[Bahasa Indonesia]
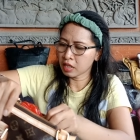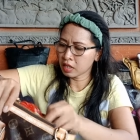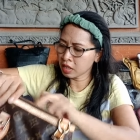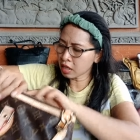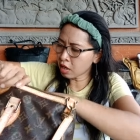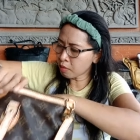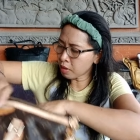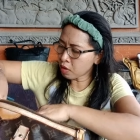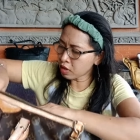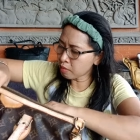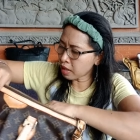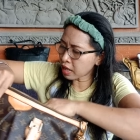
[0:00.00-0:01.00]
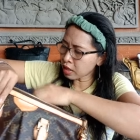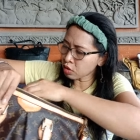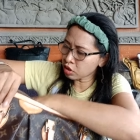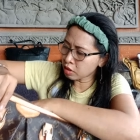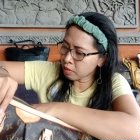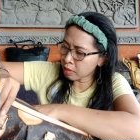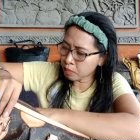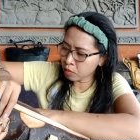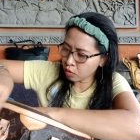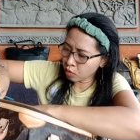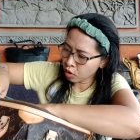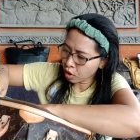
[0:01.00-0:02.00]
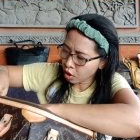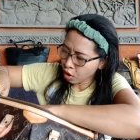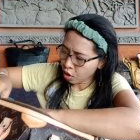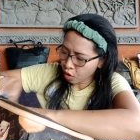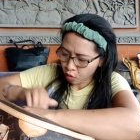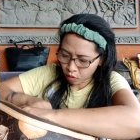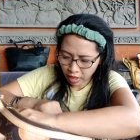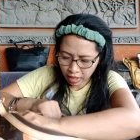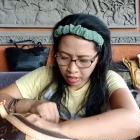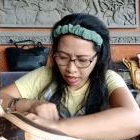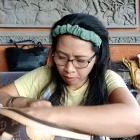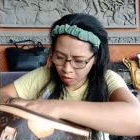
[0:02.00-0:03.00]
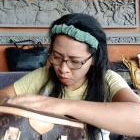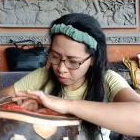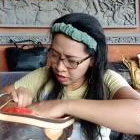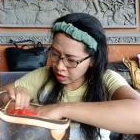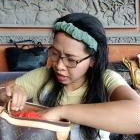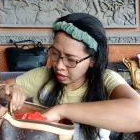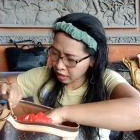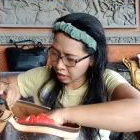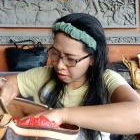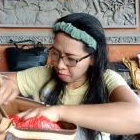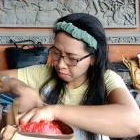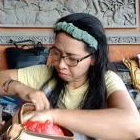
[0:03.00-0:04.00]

Ini kalau mau 550. Udah lengkap nomor seri, Kak.